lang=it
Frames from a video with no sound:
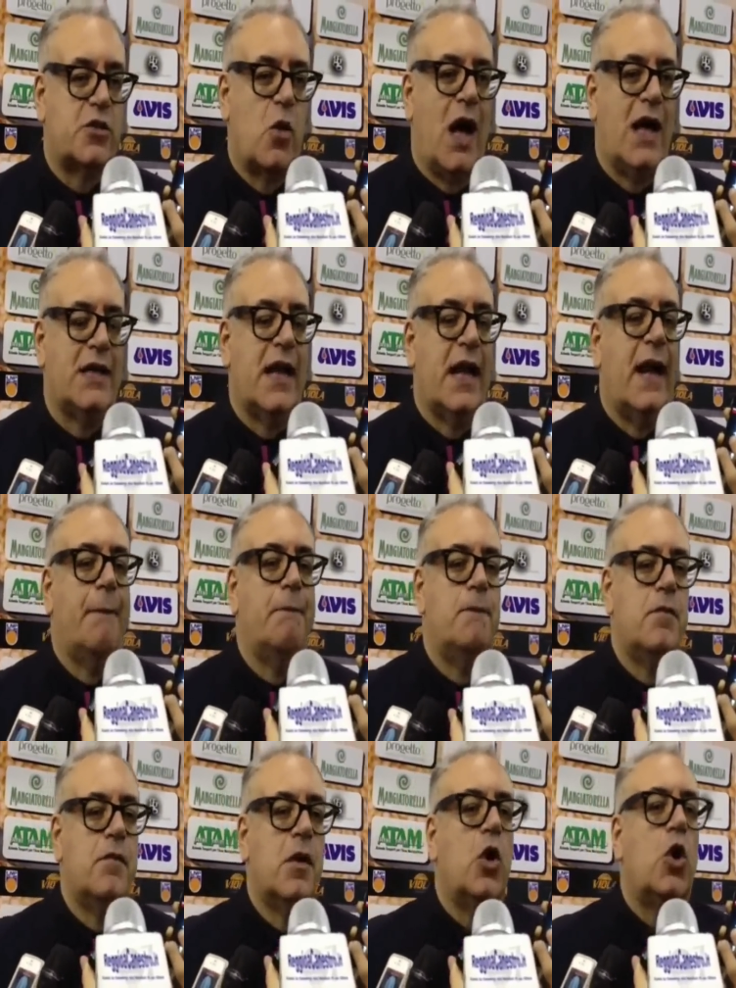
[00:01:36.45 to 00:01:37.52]
squadra
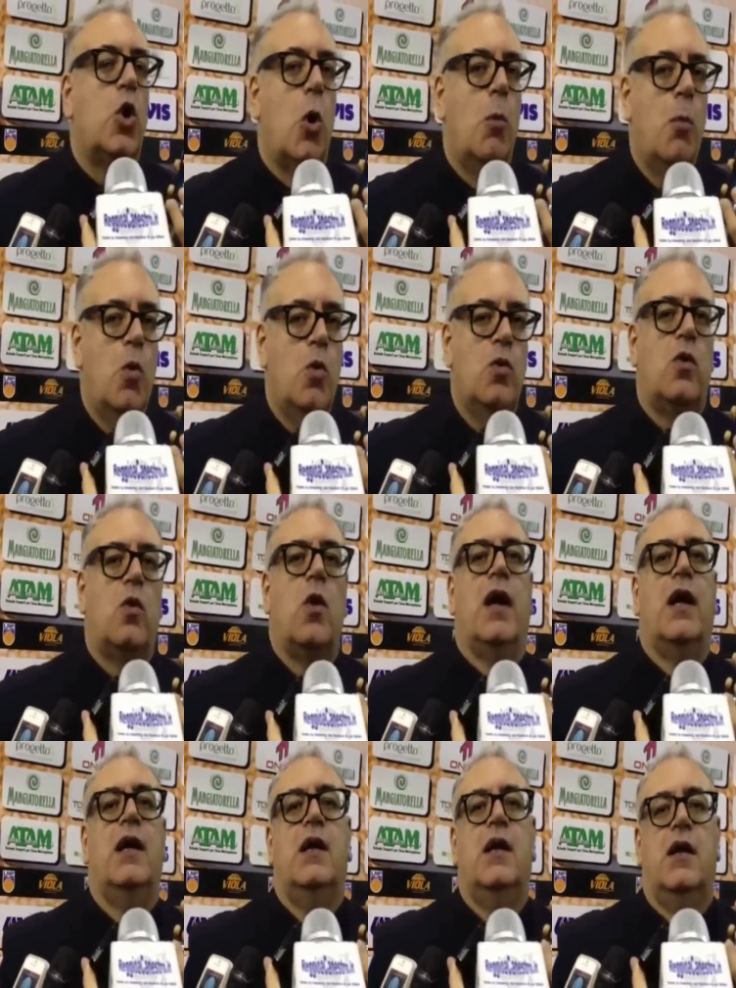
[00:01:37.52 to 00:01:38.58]
mh,
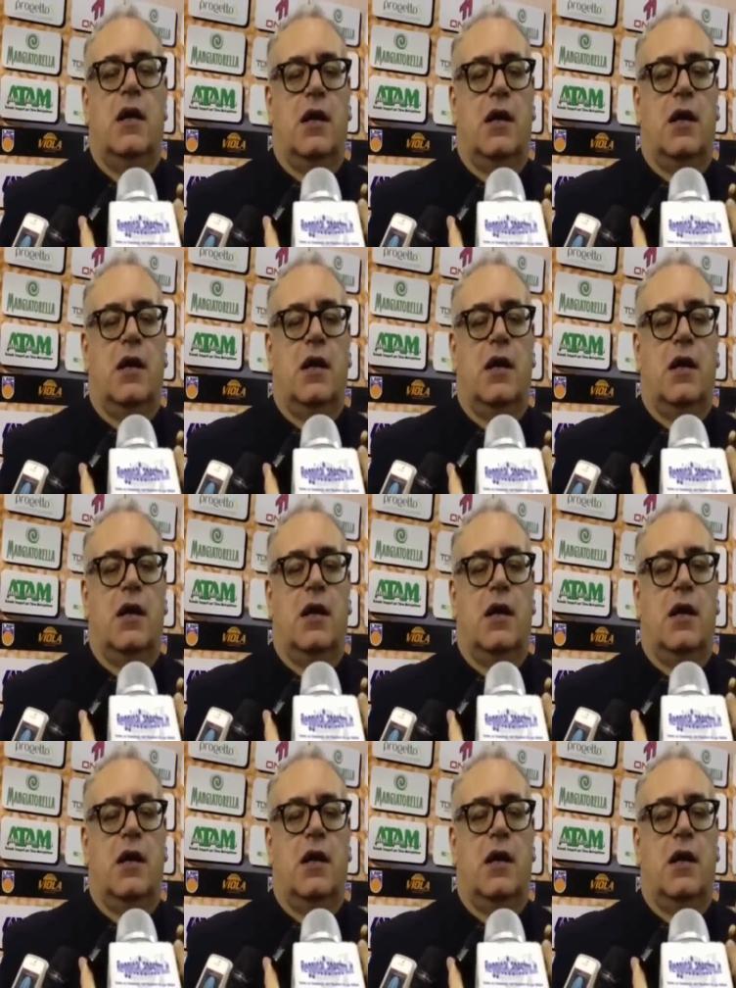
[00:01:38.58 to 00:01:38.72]
comunque